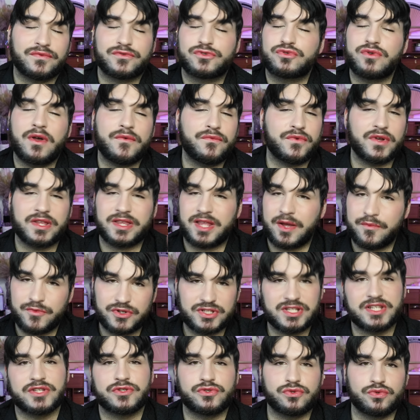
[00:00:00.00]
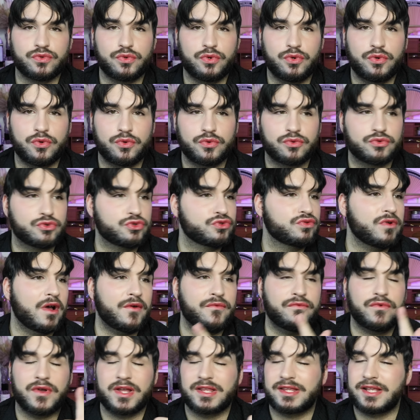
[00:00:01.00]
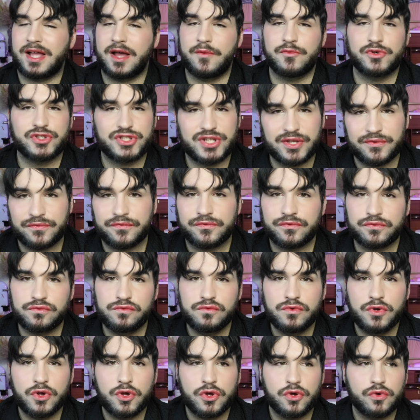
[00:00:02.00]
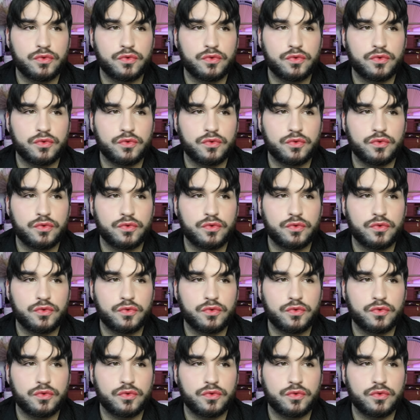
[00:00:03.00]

Soit faut être à moitié sourd, soit faut être à moitié fou,